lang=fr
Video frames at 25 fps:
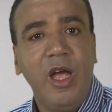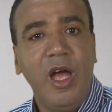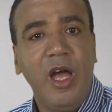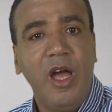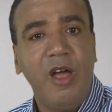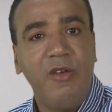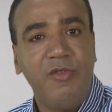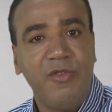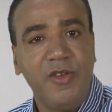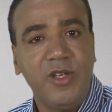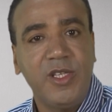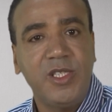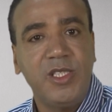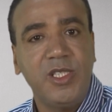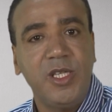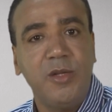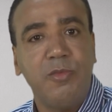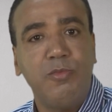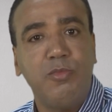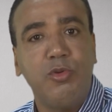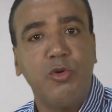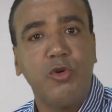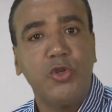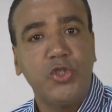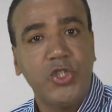à fixer
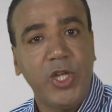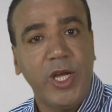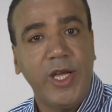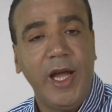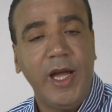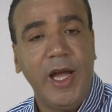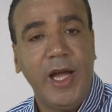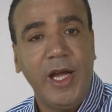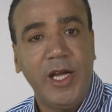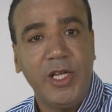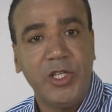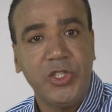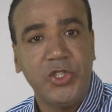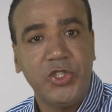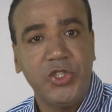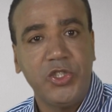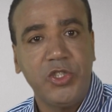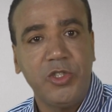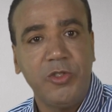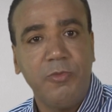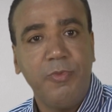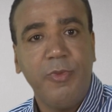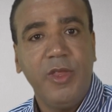pour chaque âge